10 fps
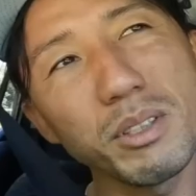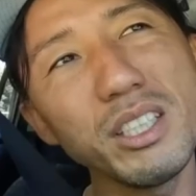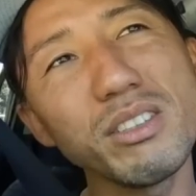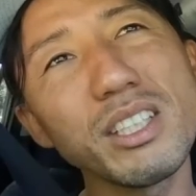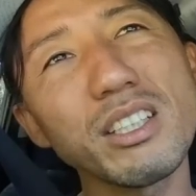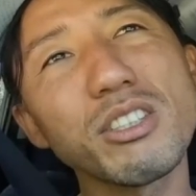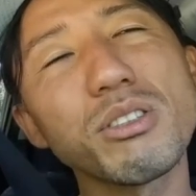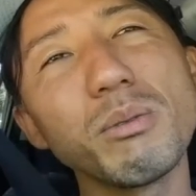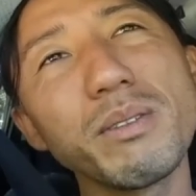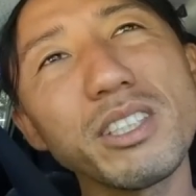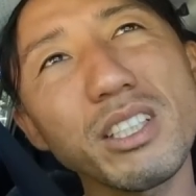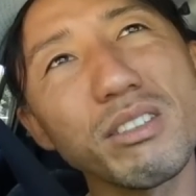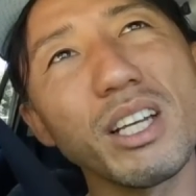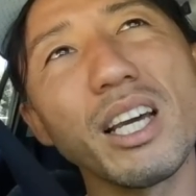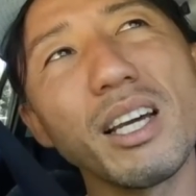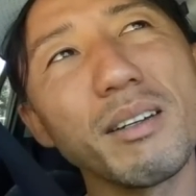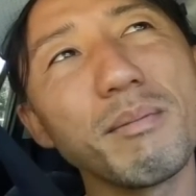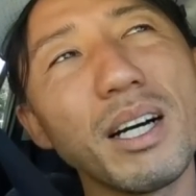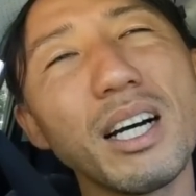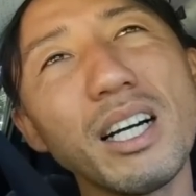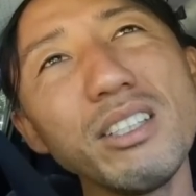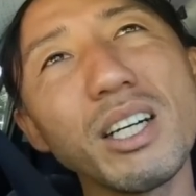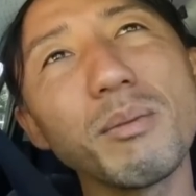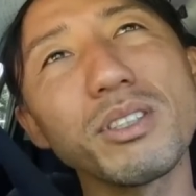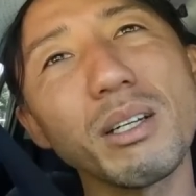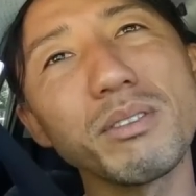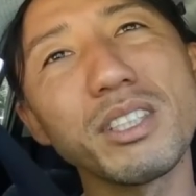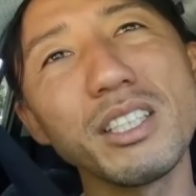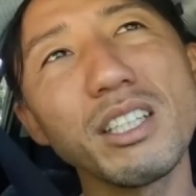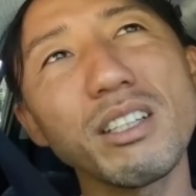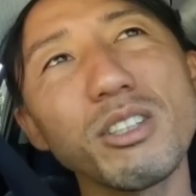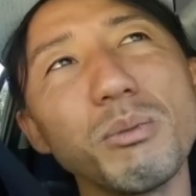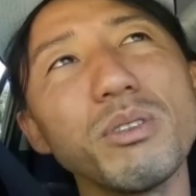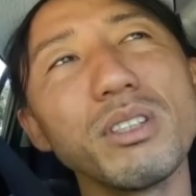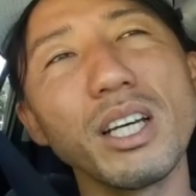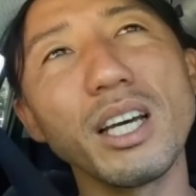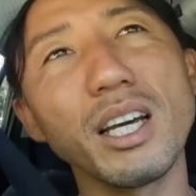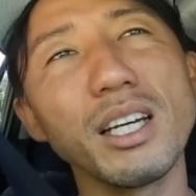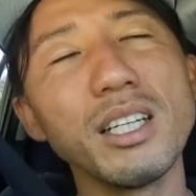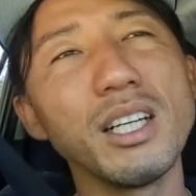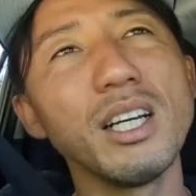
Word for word: もいいのになってちょっと思いましたけどね。まあ、ああいうのはもう多分戦略だと思うんで、